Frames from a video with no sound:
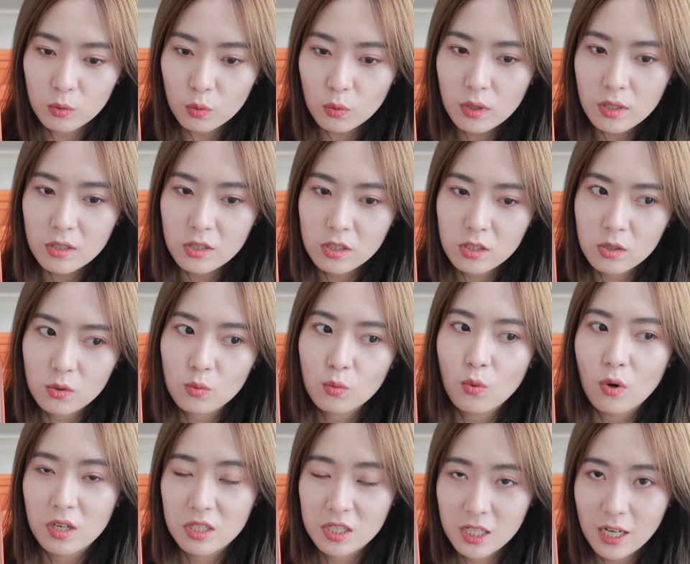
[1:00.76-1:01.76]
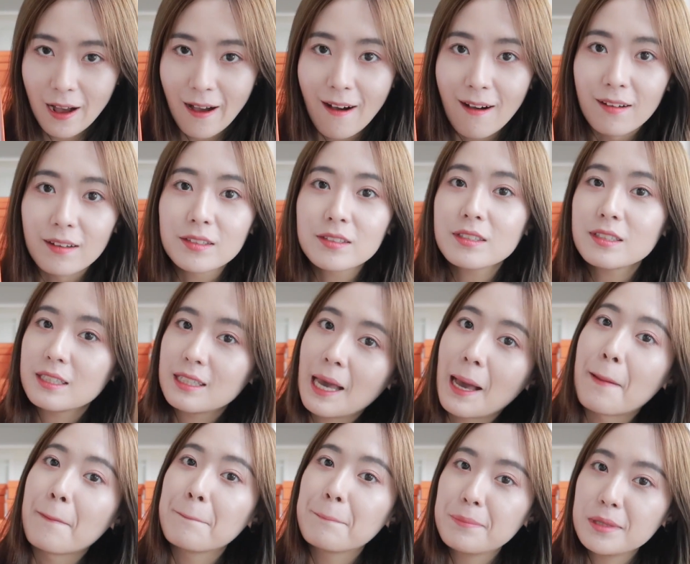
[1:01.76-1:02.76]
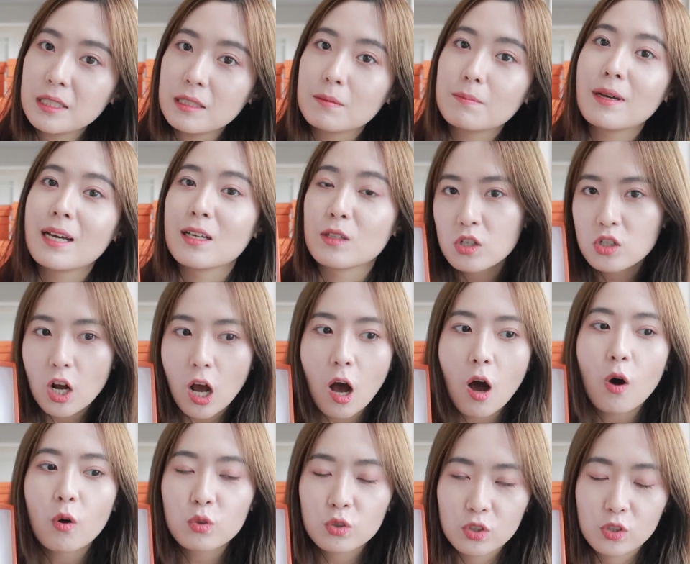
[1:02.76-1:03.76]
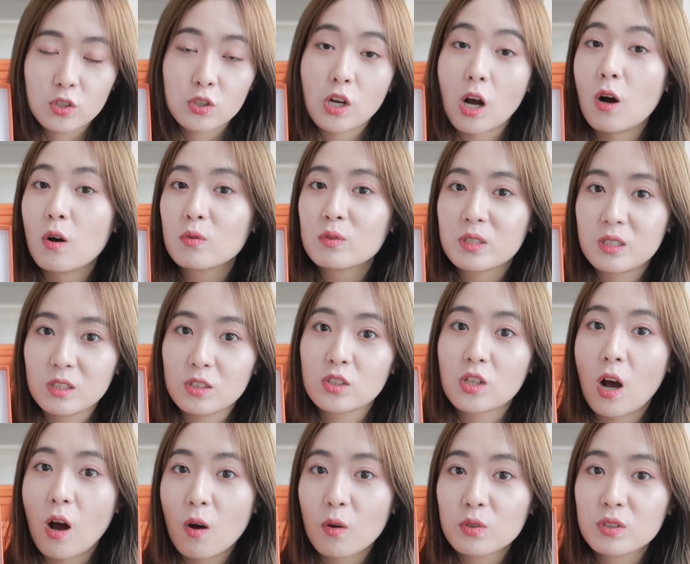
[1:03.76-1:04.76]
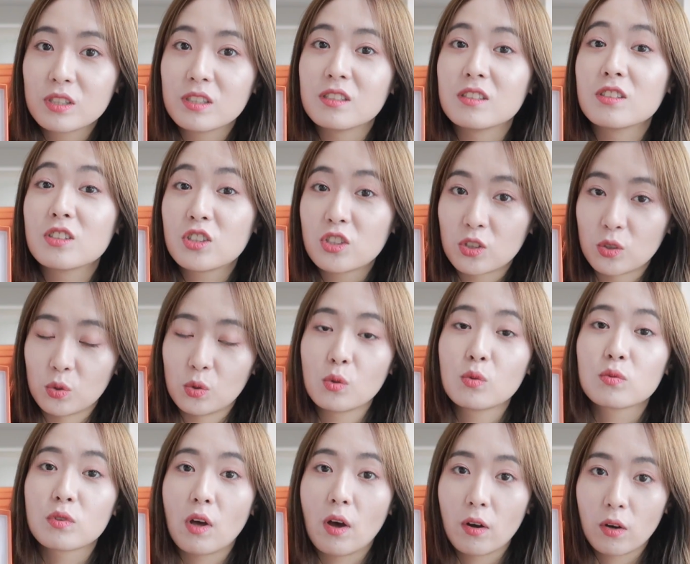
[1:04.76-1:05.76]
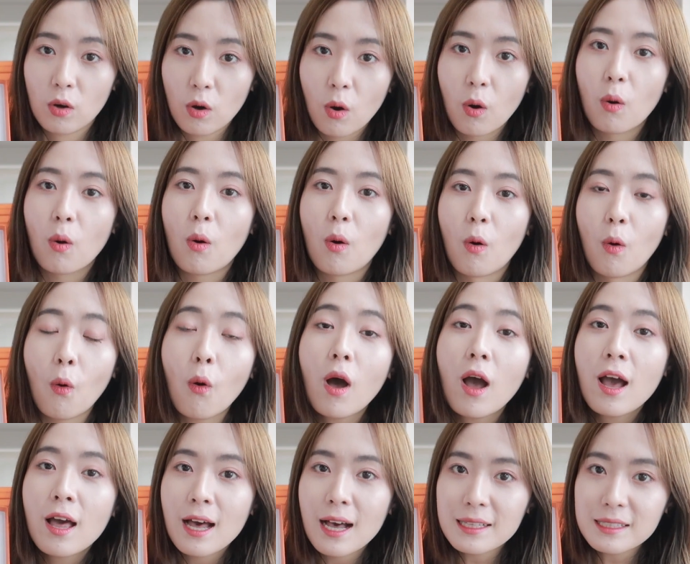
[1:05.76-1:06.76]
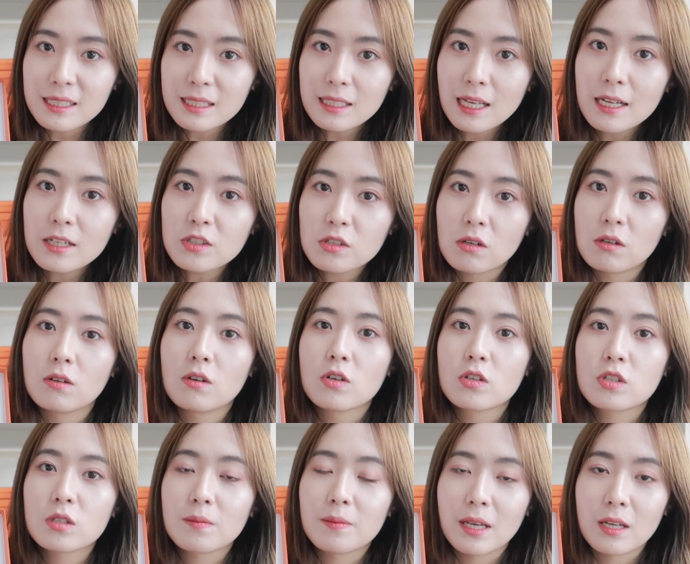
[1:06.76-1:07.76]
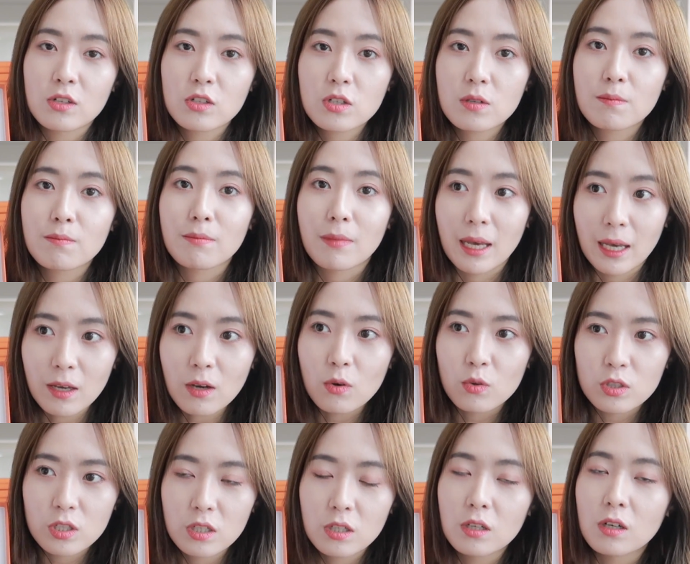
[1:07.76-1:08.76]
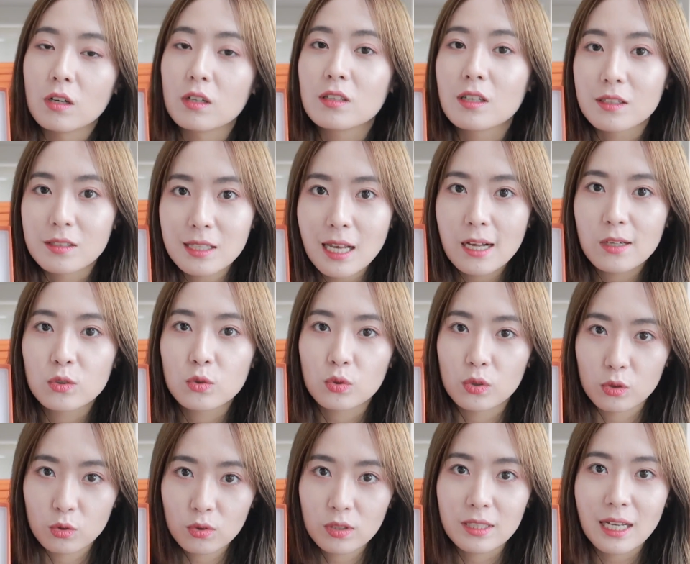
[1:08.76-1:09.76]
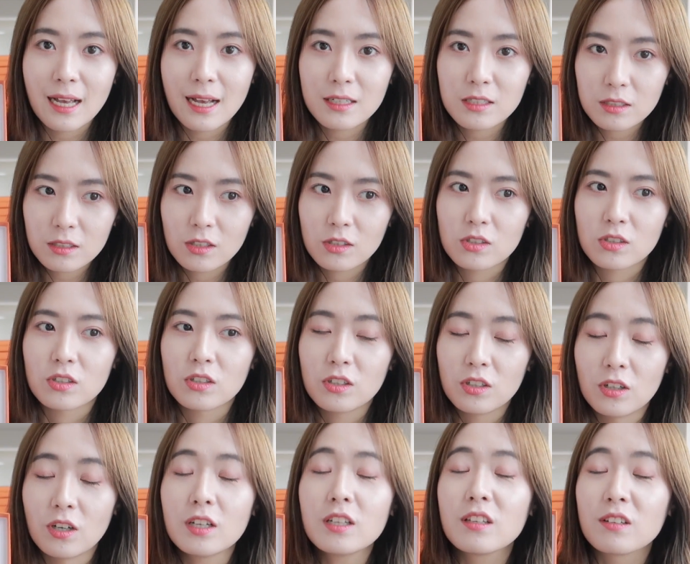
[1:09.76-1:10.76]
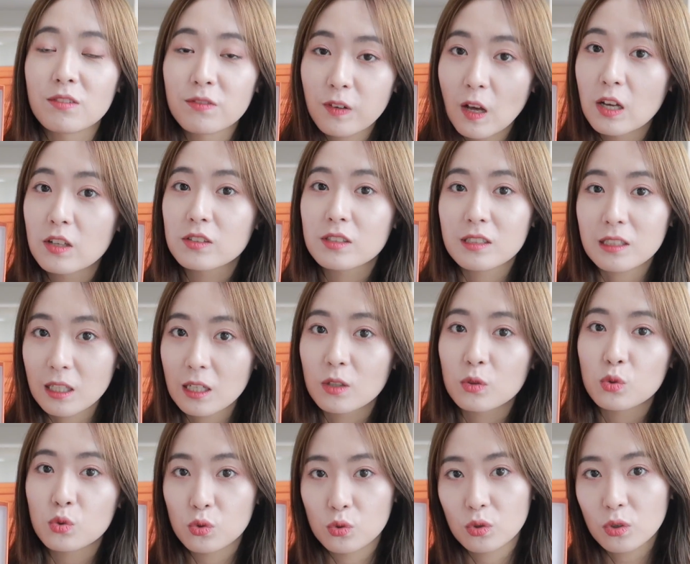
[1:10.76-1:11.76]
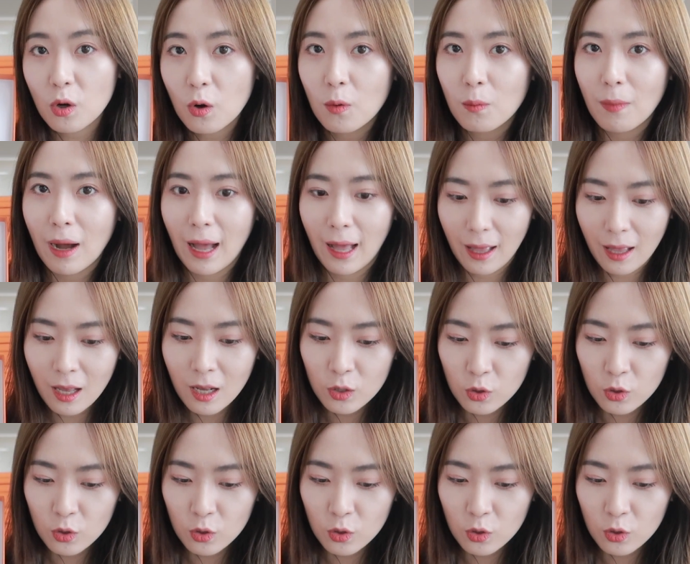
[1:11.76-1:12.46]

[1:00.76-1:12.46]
对是我常年必备，超级超级超级实用的口红。那今天整个视频是没有任何的赞助的，所以大家真的是可以放心的去购买。